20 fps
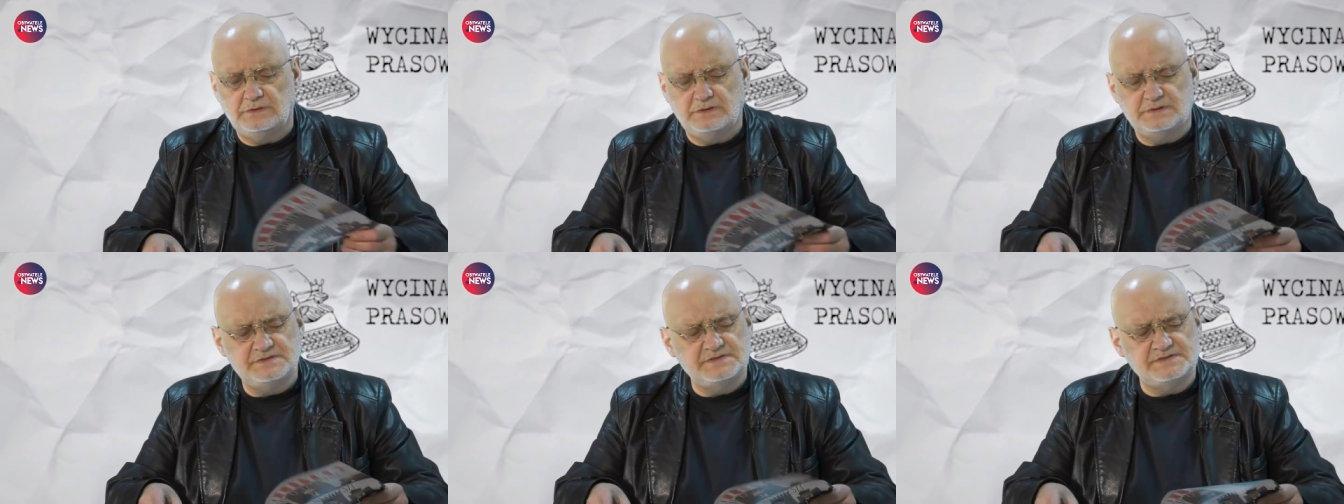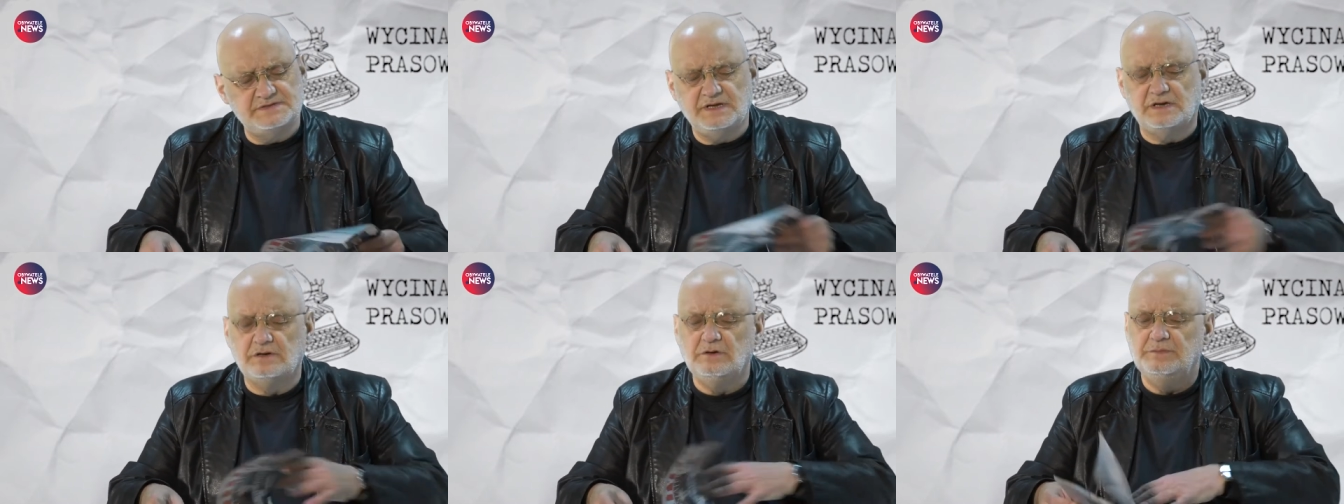ze
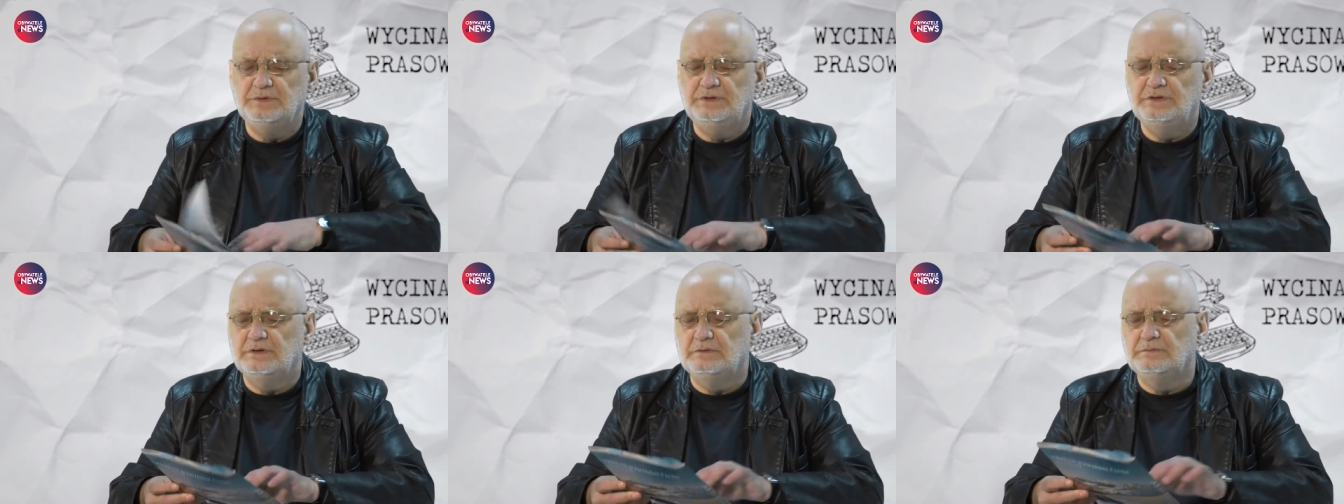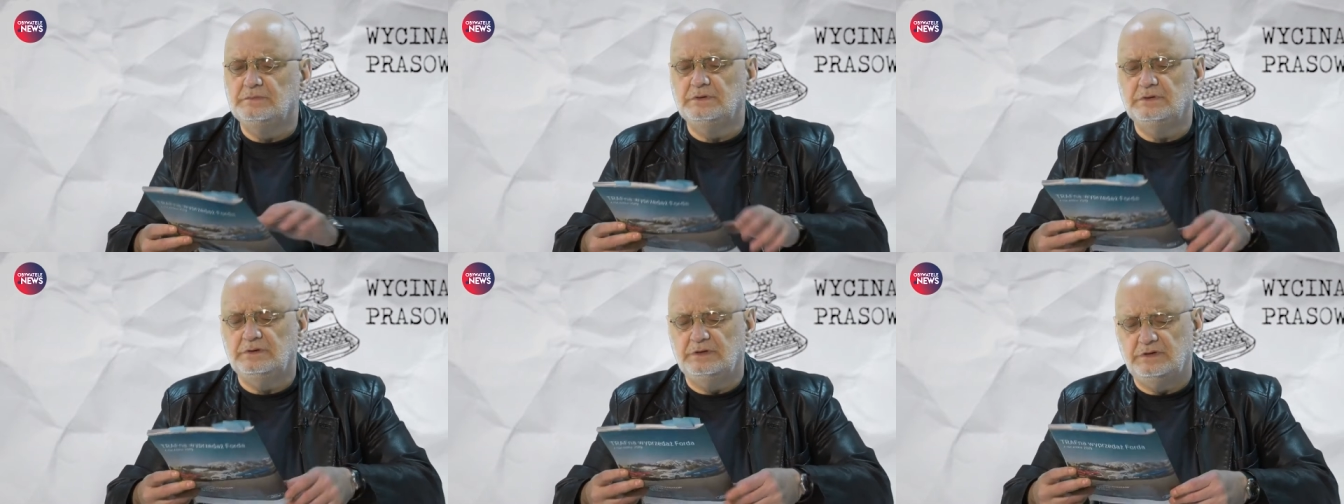
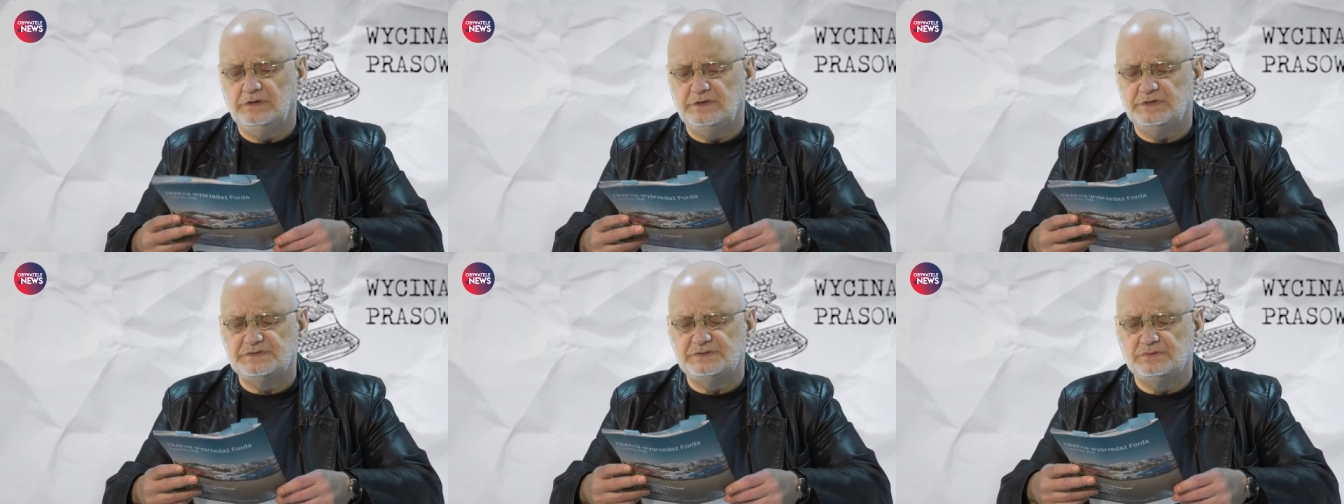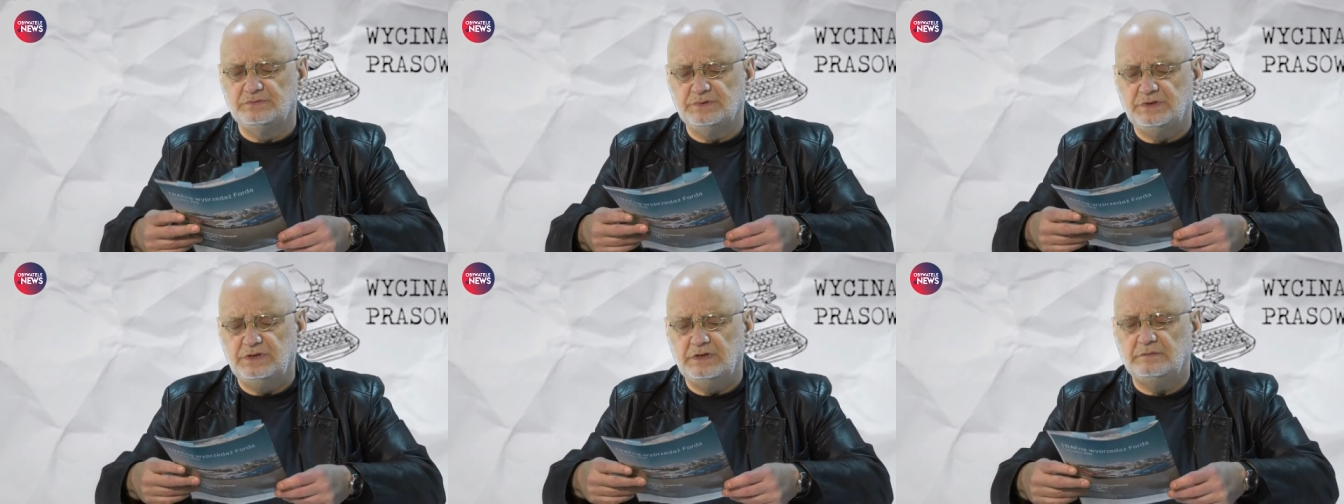znakomitym e,
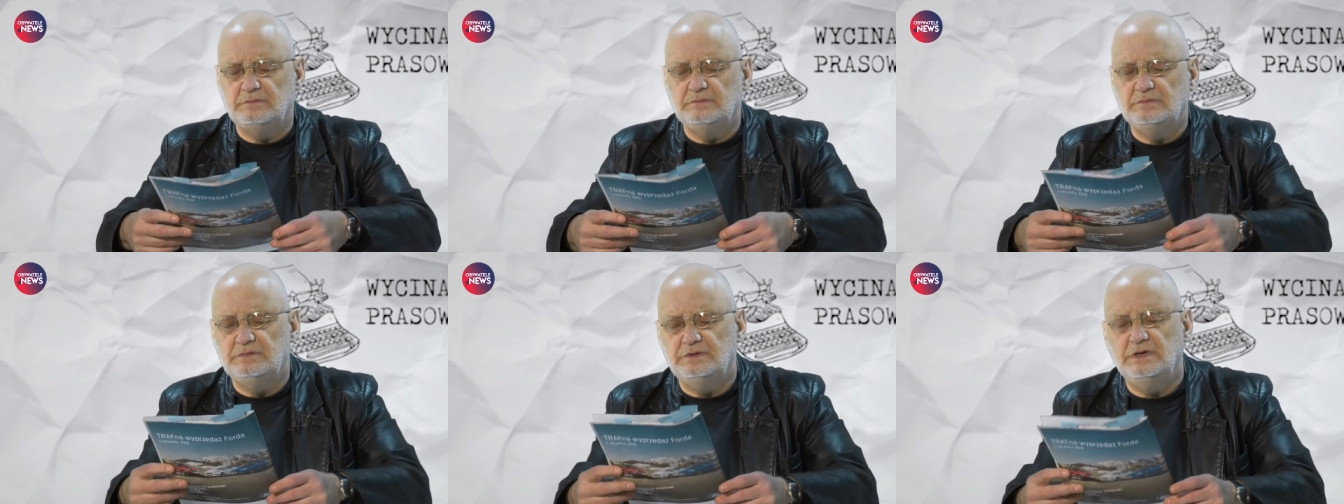rysunkiem,